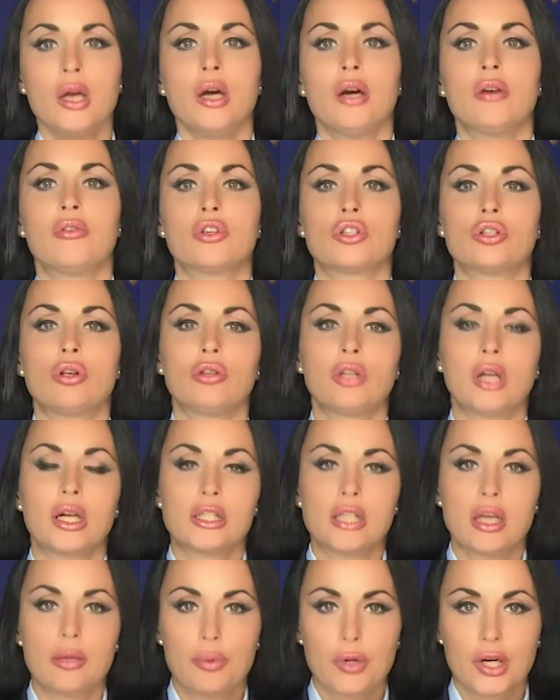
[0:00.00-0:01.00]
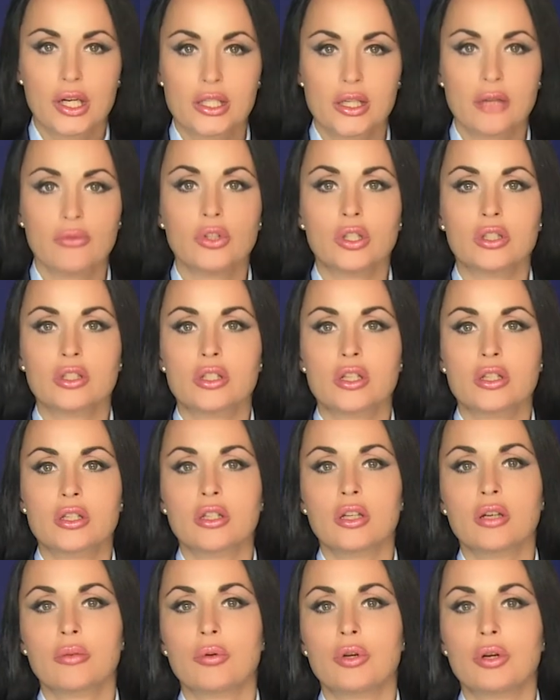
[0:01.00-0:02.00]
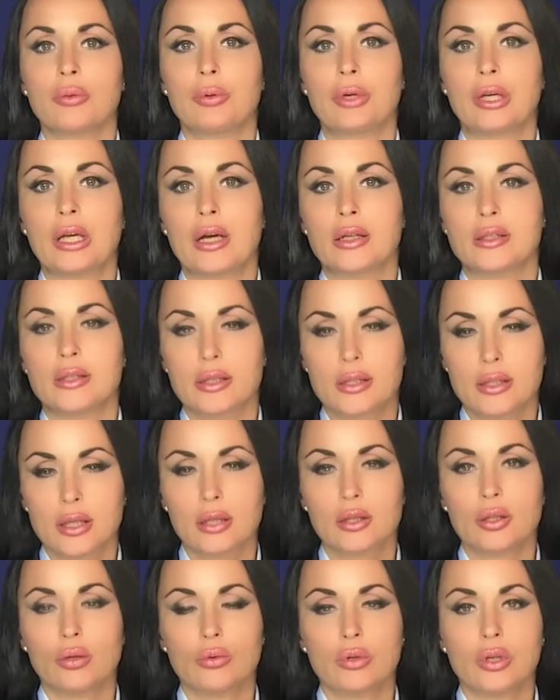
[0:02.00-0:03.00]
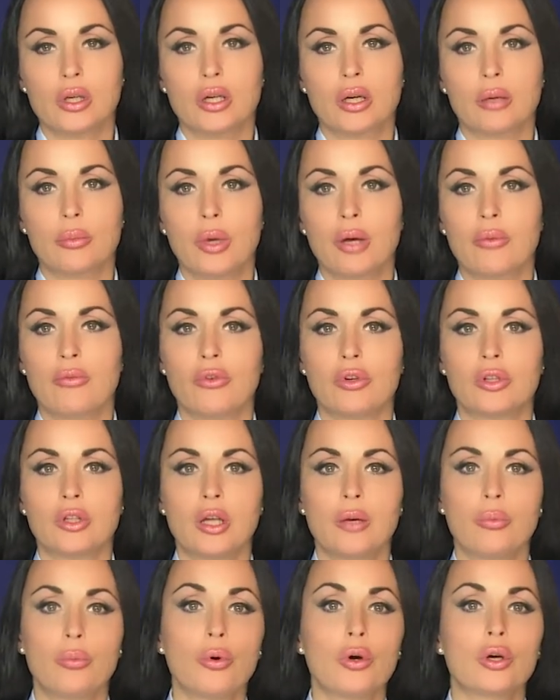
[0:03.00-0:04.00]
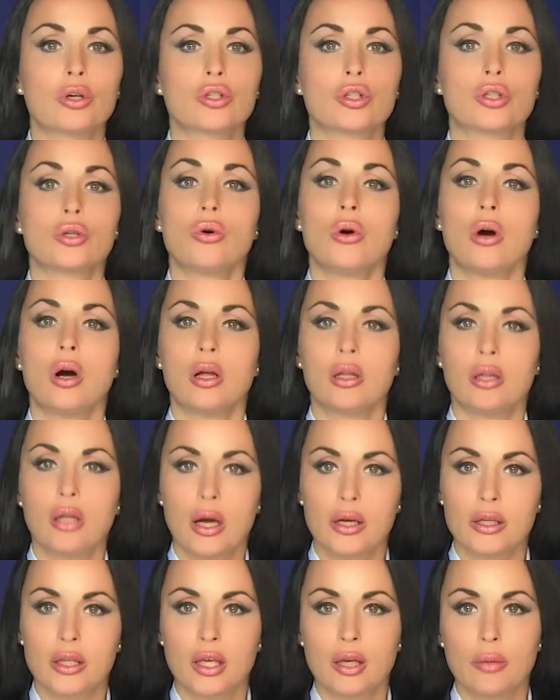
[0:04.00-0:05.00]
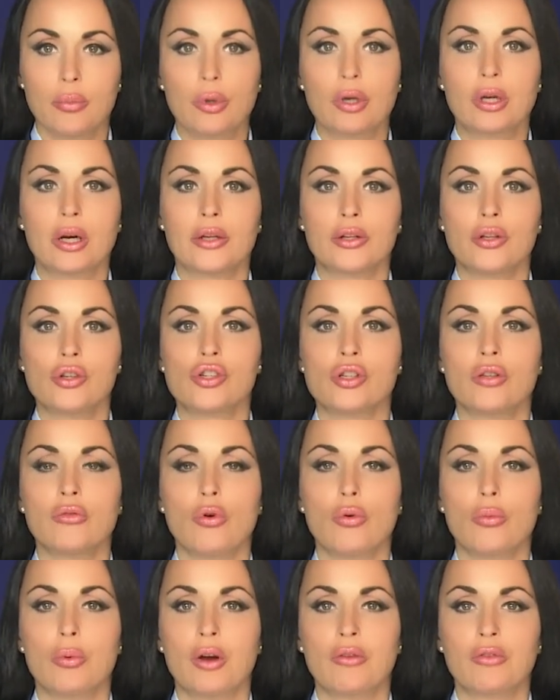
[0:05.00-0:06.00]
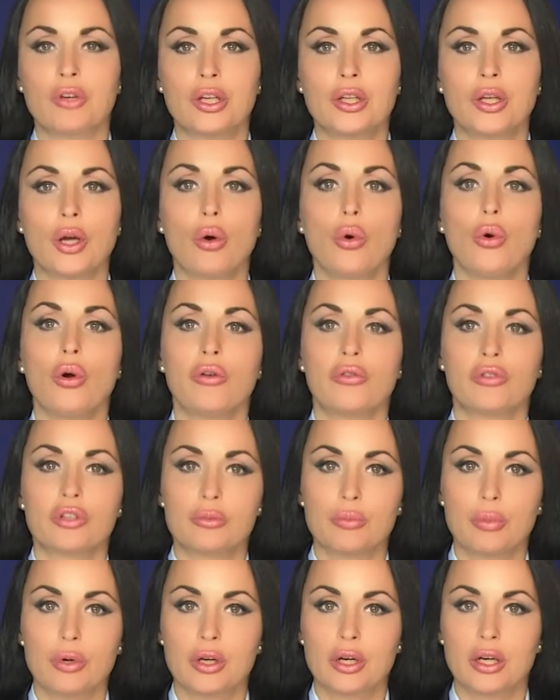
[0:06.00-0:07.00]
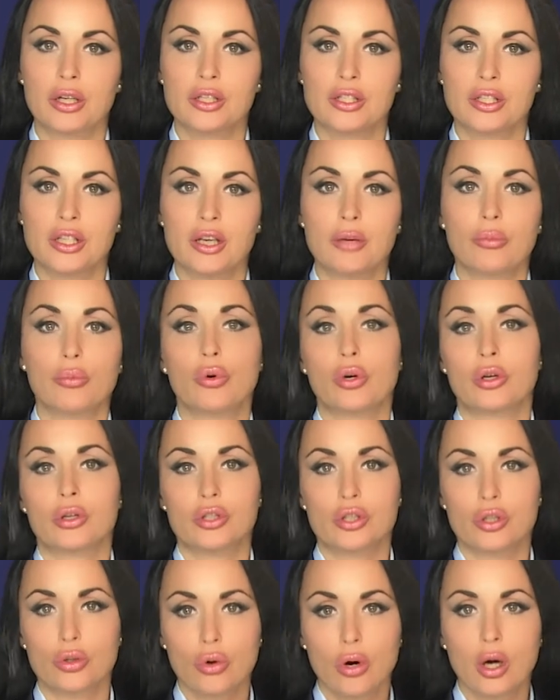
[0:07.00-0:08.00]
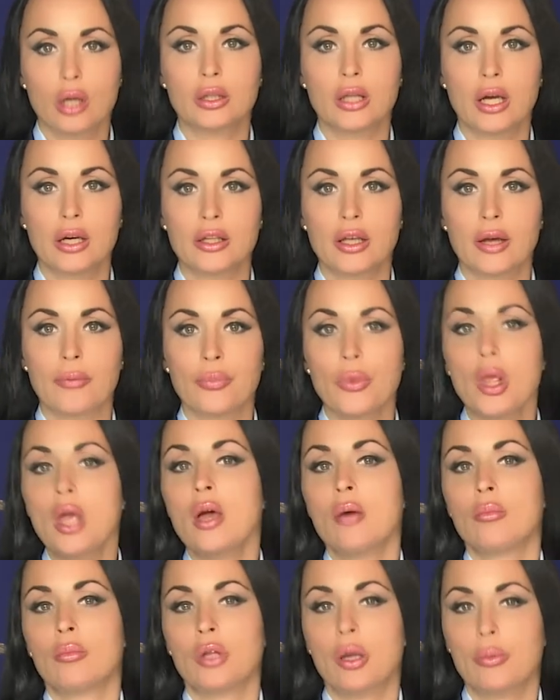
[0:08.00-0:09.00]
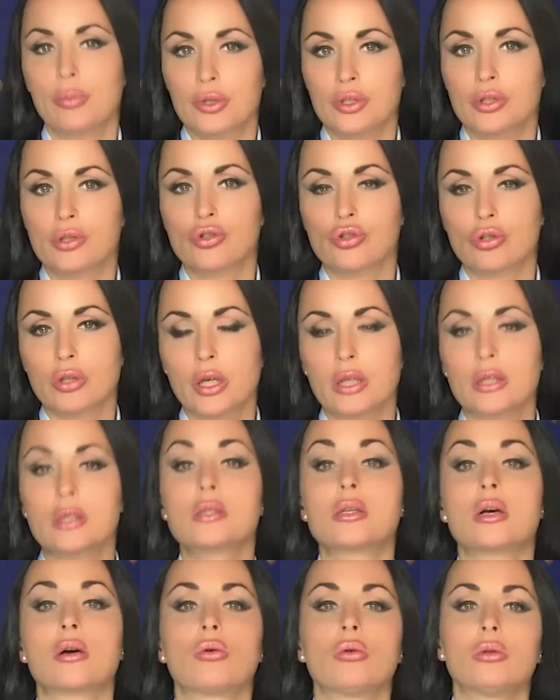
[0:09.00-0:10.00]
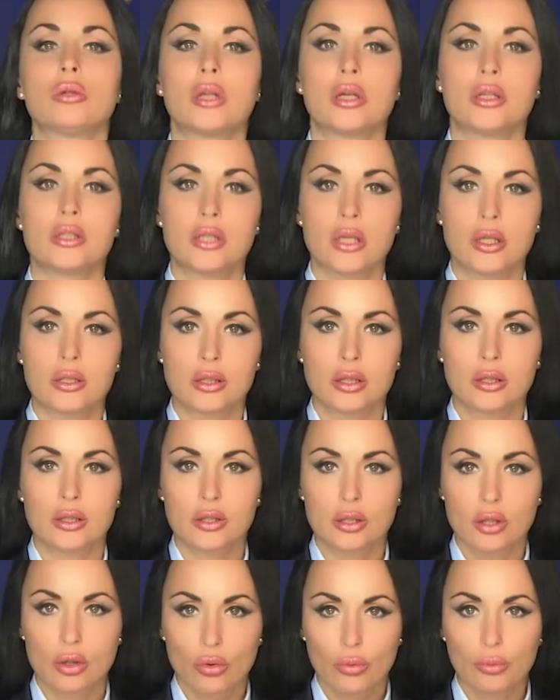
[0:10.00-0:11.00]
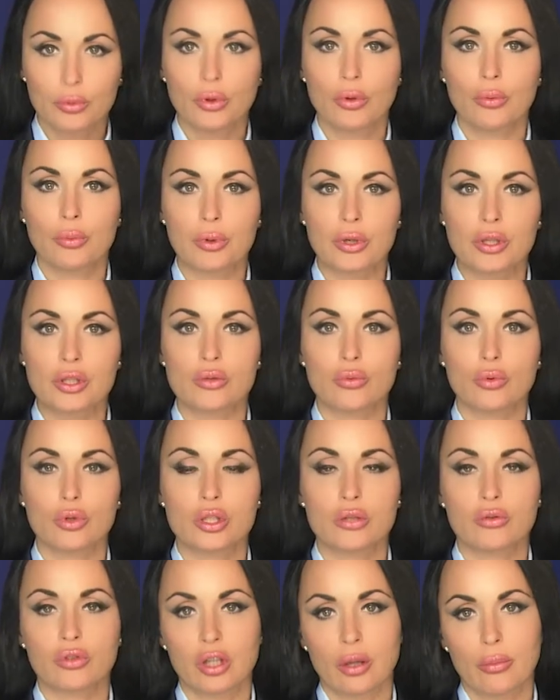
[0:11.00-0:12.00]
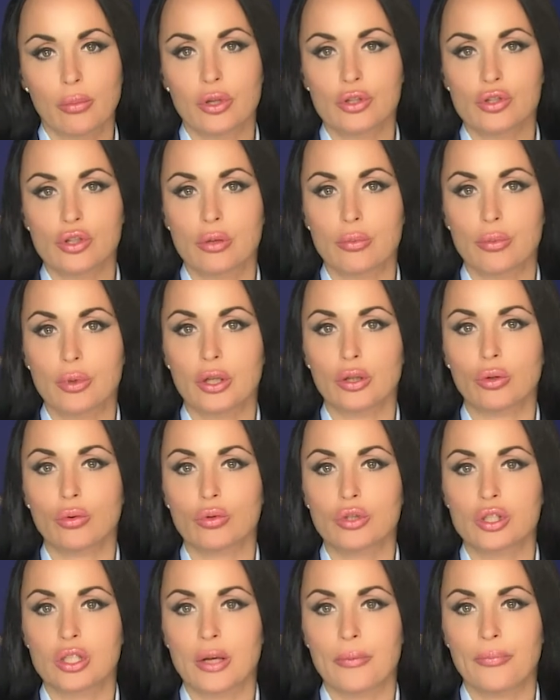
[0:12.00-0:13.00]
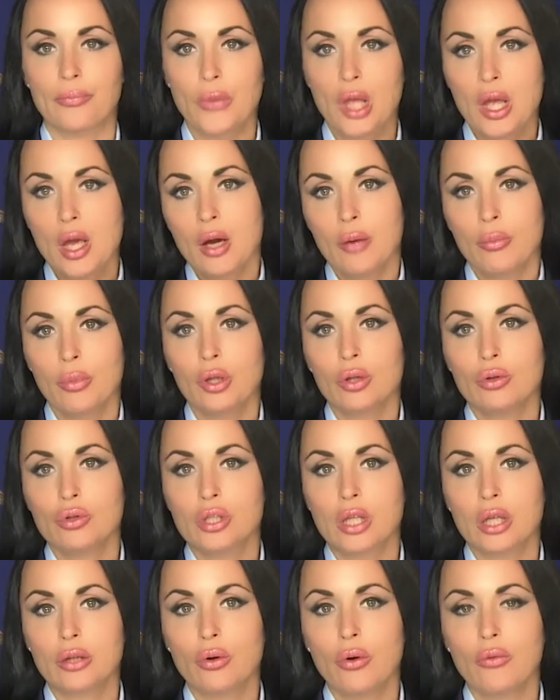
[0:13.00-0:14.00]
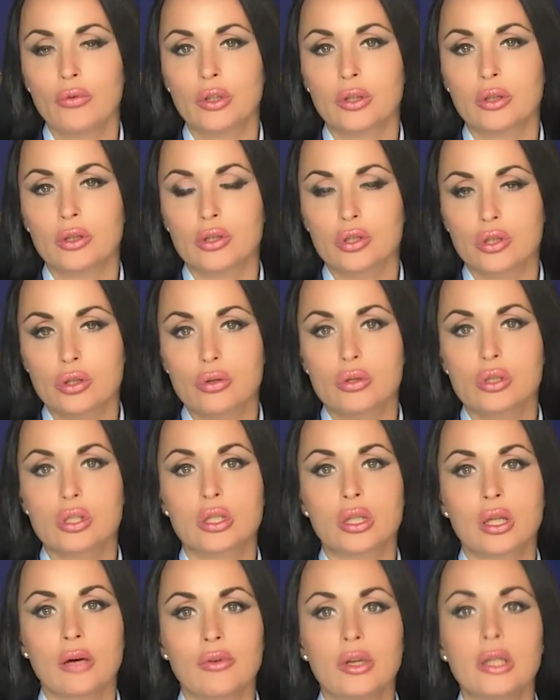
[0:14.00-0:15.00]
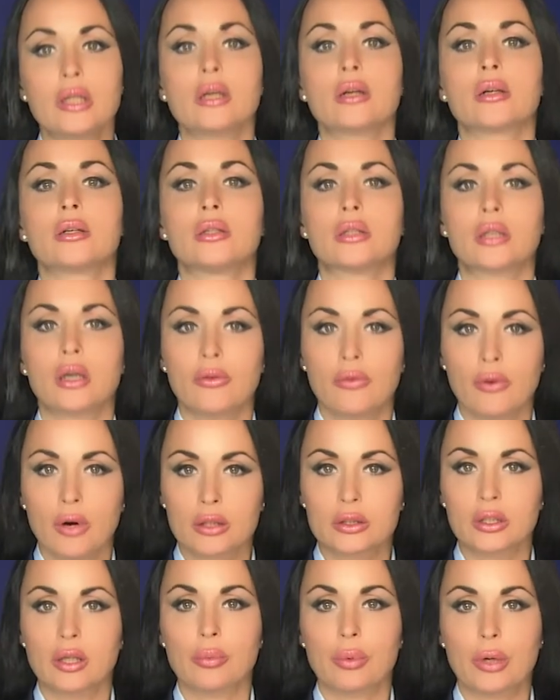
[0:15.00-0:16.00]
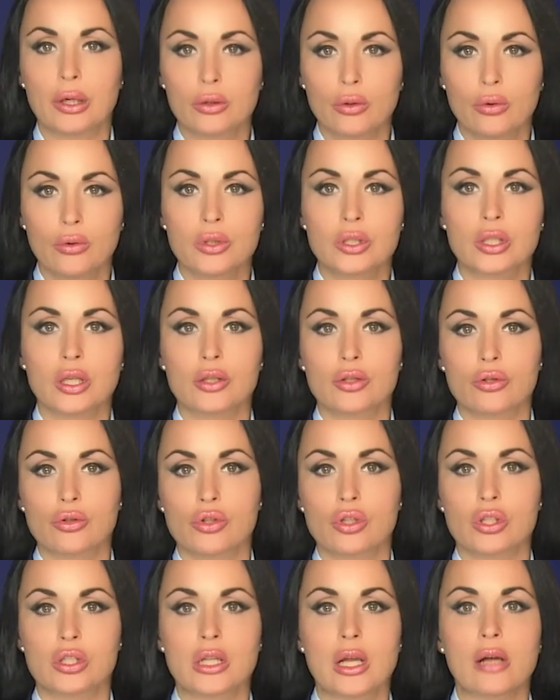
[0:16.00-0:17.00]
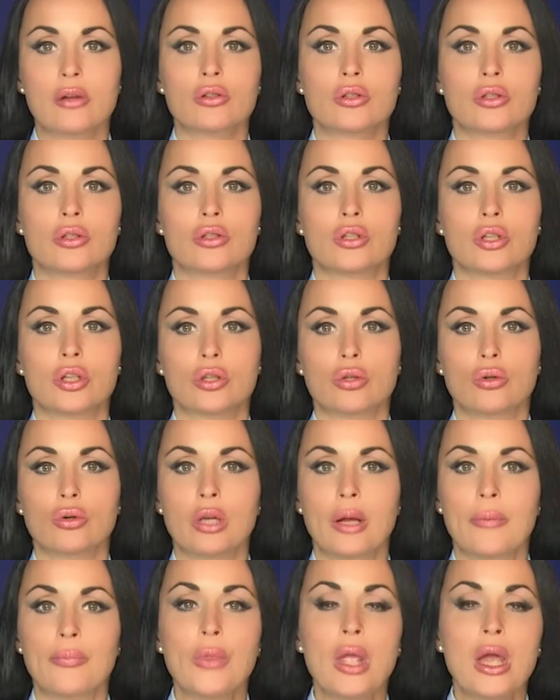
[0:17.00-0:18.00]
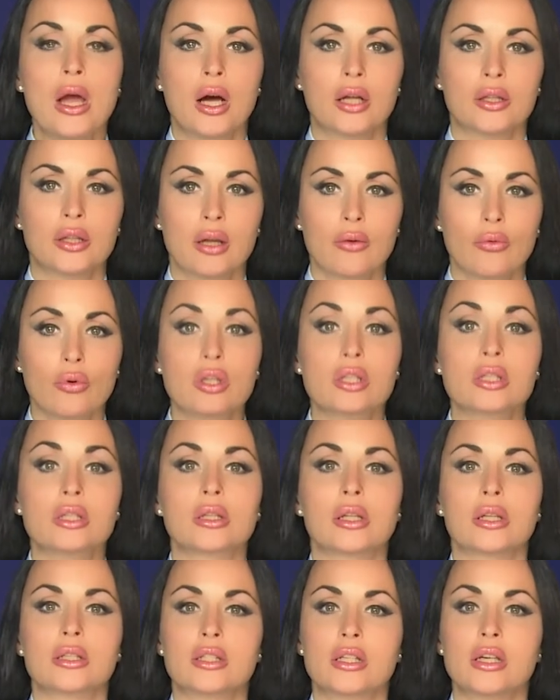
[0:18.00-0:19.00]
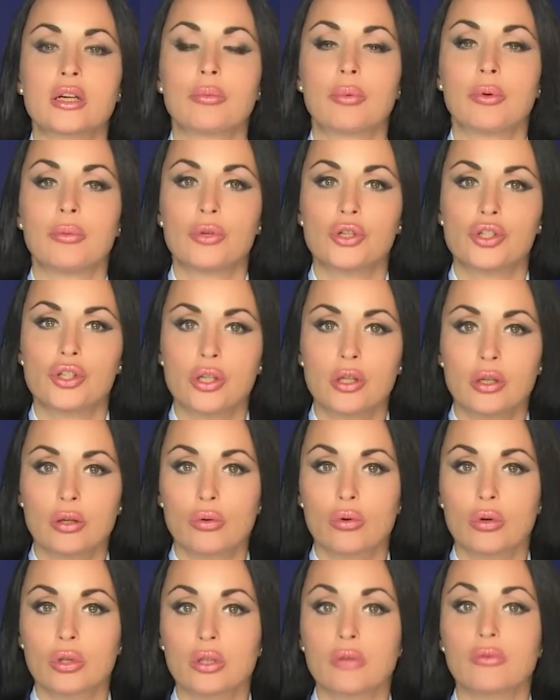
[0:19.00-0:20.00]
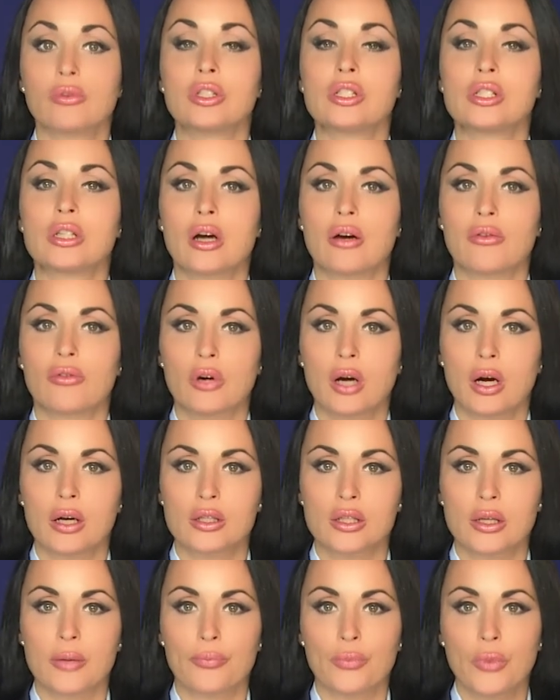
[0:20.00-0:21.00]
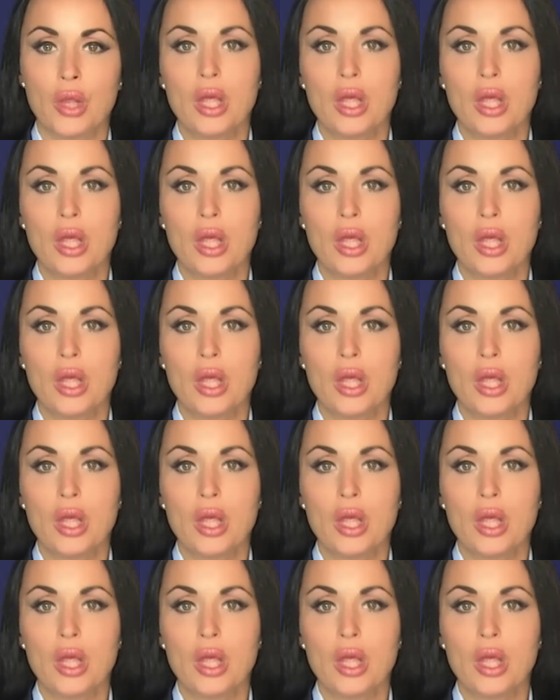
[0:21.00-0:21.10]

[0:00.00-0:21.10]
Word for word: В результате оперативно-розыскных мероприятий с сотрудниками МВД по РСО «Алания» и пограничного управления ОФСБ России по РСО «Алания» была пресечена незаконная деятельность крупного производства табачной продукции. Было установлено, что изготовление контрафактной продукции осуществлялось на территории одного из складских помещений города Владикавказа.